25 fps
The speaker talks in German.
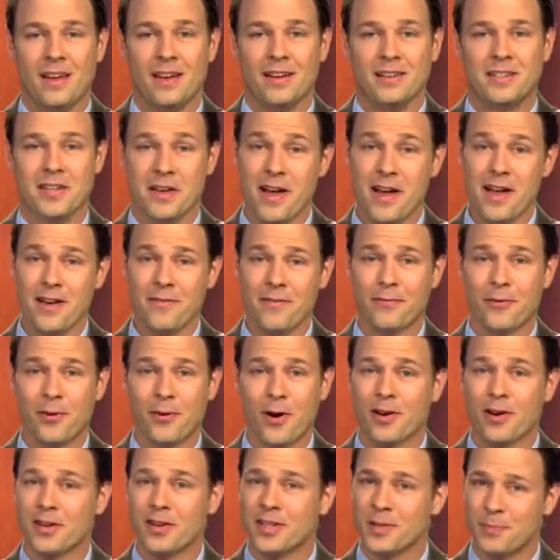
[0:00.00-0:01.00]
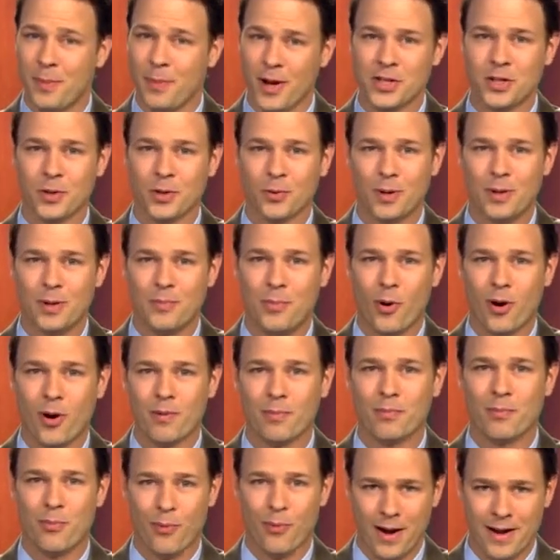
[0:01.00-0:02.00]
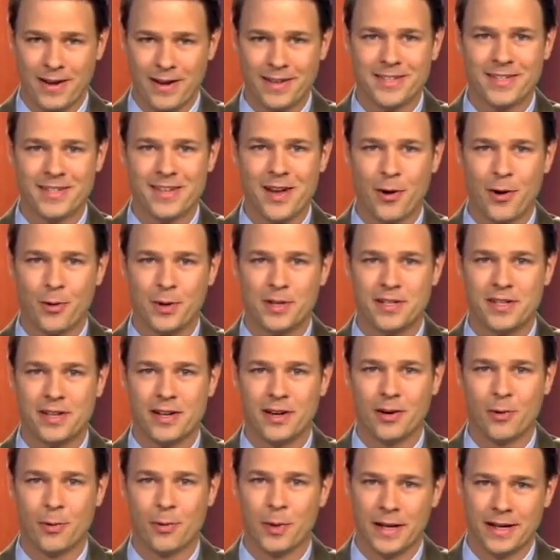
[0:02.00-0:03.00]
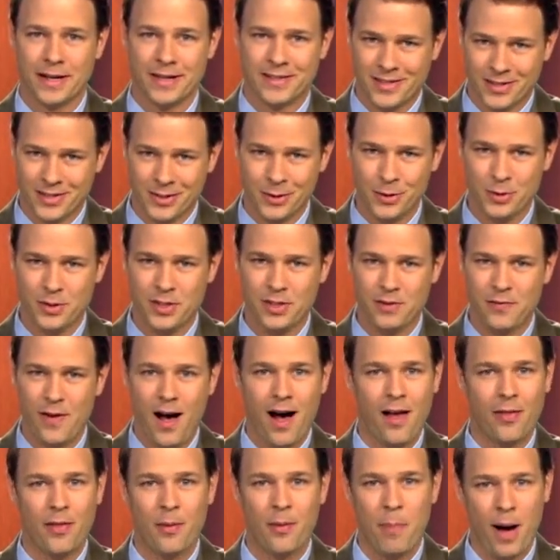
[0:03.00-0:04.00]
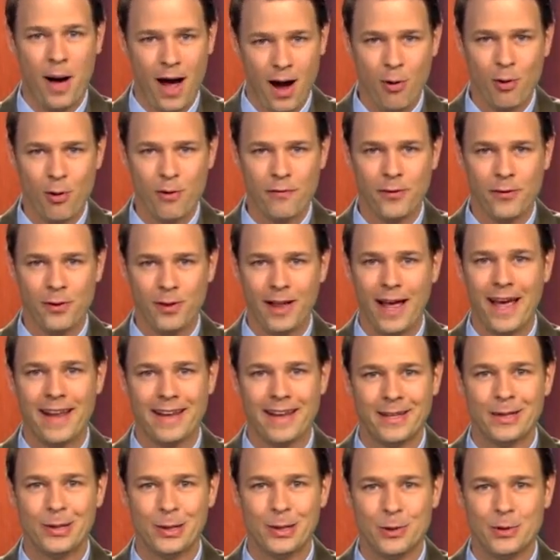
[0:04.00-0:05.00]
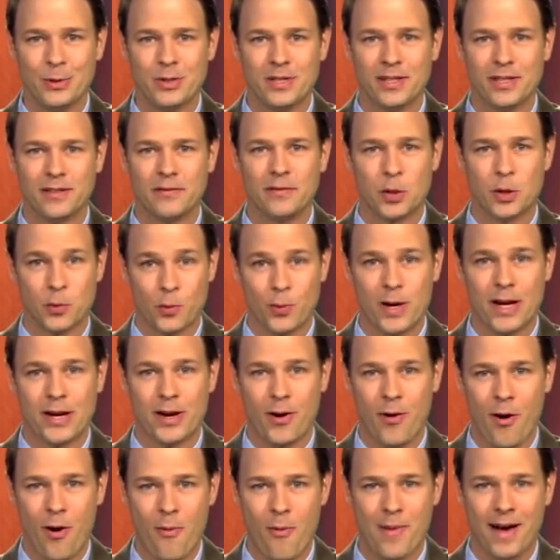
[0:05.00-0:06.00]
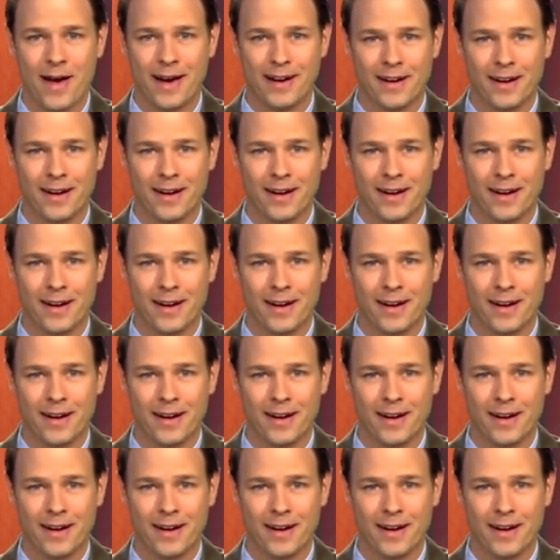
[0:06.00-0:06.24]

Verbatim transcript: In unserer Nachtausgabe meldet sich nun Brenda Snow mit einem Bericht über die mächtige und geheimnisvolle Yuriko